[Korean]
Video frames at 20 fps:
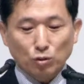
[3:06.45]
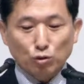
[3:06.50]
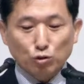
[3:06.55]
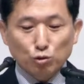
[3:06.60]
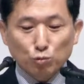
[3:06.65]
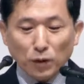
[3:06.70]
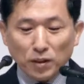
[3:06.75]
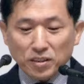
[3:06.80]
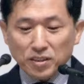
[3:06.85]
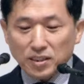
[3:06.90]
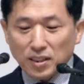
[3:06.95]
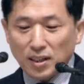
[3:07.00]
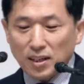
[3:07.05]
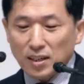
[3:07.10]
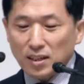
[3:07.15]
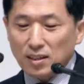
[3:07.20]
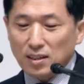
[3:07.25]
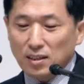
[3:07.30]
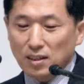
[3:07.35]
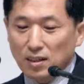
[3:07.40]
또 두
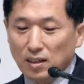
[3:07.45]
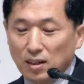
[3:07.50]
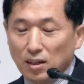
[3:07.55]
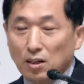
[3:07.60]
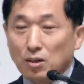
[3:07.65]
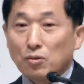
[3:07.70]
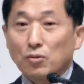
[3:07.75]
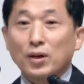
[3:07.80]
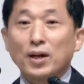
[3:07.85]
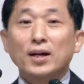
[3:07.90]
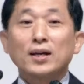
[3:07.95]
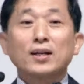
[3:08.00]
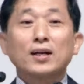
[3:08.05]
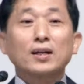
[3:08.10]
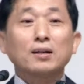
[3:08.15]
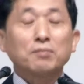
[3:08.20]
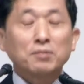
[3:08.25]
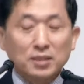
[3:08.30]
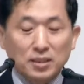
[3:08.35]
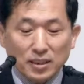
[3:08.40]
번째, 왜
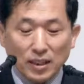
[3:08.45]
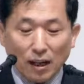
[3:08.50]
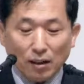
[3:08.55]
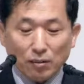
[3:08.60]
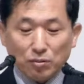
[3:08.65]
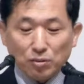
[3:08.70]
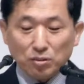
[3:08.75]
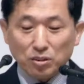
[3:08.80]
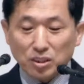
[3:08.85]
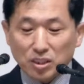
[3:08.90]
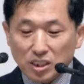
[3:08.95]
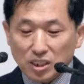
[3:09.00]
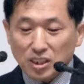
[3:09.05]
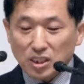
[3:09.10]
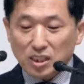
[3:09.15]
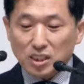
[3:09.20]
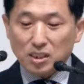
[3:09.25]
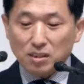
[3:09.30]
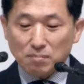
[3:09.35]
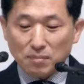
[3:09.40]
하나님은 그 약속을
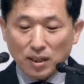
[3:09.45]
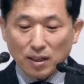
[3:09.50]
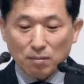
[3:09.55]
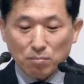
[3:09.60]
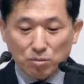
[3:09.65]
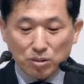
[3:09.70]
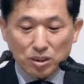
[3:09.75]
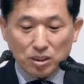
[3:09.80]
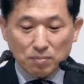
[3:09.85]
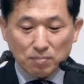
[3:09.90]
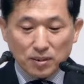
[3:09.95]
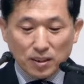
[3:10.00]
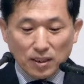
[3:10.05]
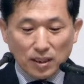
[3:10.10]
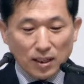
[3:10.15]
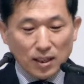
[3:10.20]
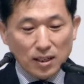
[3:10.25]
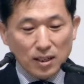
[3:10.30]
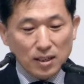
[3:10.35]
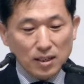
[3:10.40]
지키실 만한
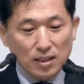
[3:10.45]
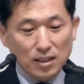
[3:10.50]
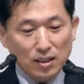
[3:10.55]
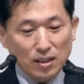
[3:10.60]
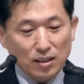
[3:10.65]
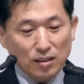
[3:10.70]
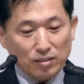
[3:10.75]
분이십니까?